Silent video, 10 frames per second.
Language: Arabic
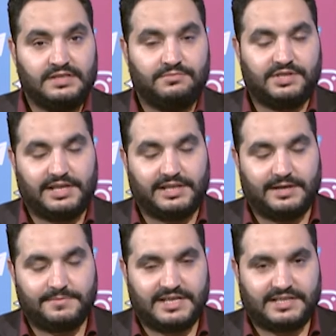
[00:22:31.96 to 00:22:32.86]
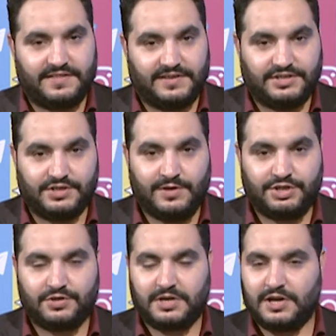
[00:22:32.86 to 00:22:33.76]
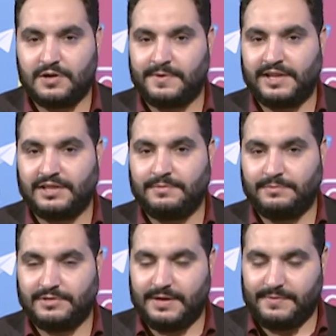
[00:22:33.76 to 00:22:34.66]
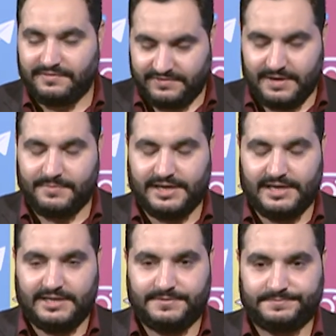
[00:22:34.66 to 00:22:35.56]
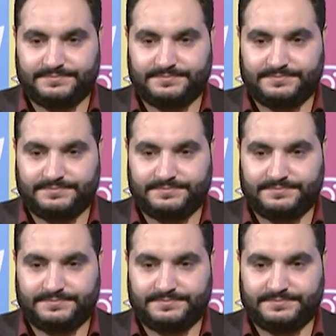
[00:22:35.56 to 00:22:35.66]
مشاهدينا الكرام انتهت هذه الجولة شكرا لكم على طيب المتابعة في أمان الله